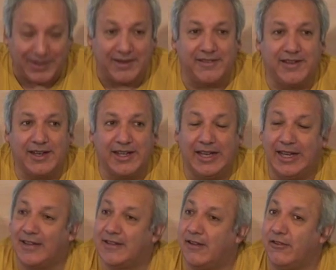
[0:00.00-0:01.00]
Pareciera que
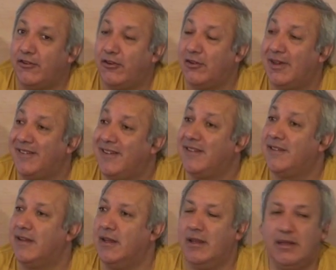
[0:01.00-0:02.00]
la atención hace
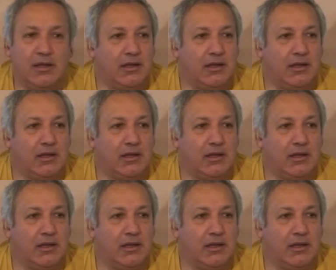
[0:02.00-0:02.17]
así,